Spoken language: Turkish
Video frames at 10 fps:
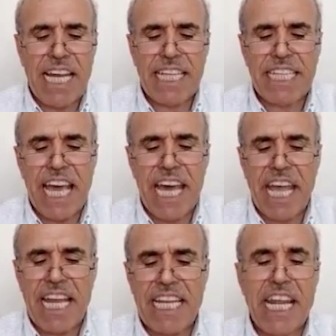eli
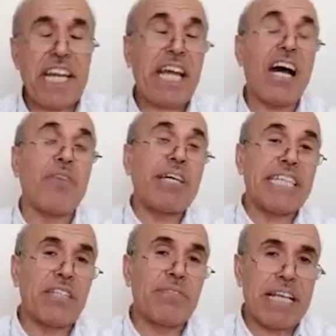diğer eline
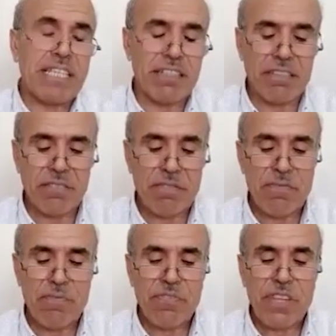rekabet etmez?
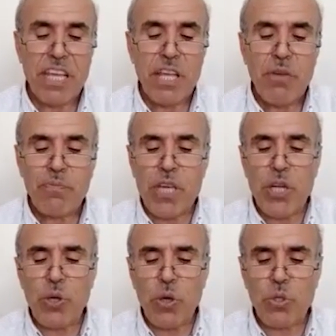Bir
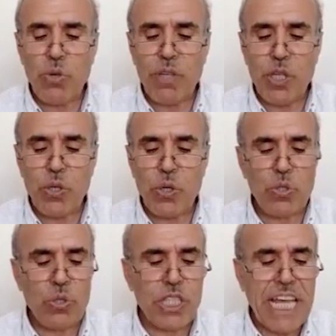gözü bir
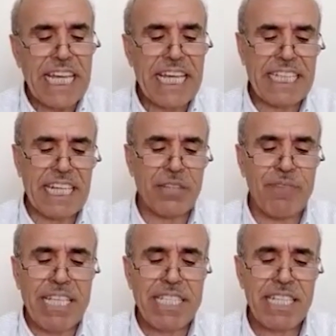gözünü tenkit
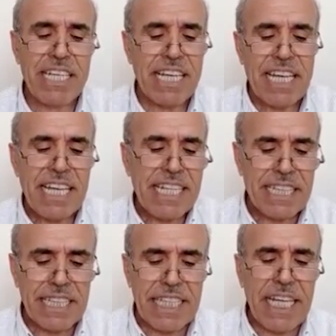etmez.
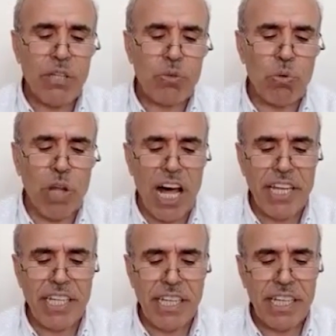Dil
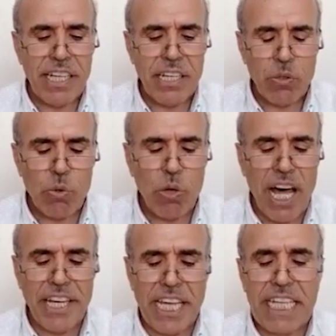kulağını
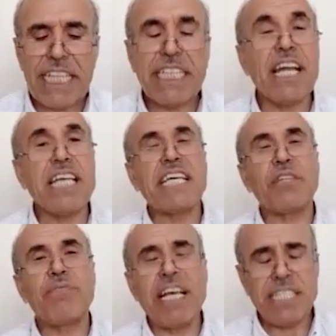kulağına itiraz
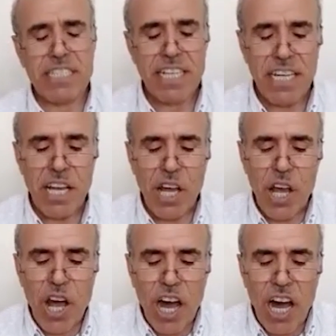etmez.
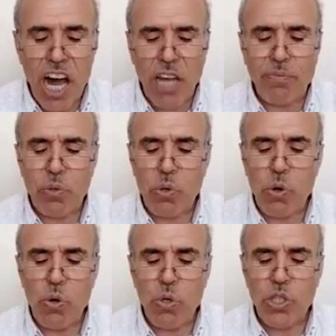Kalp
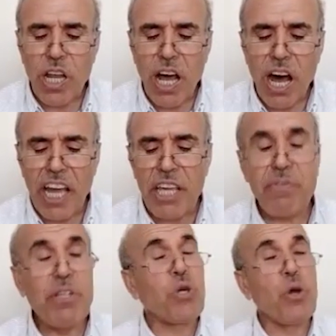ruhun
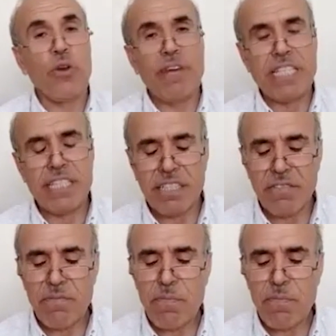ayıbını görmez.